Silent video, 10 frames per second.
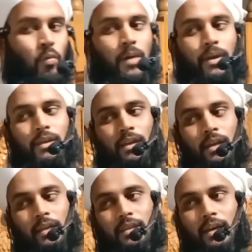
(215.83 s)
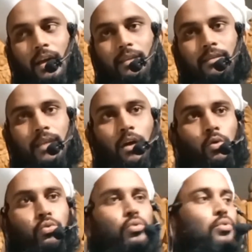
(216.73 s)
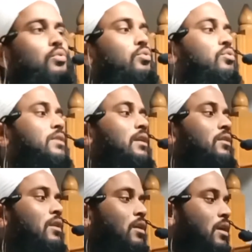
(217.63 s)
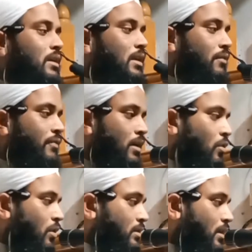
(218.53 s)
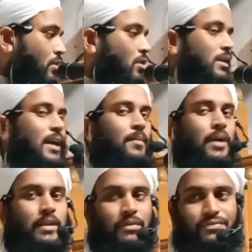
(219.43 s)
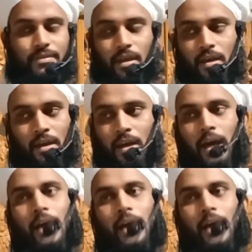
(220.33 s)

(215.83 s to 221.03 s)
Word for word: ومن يتعد حدود الله فقد ظلم نفسه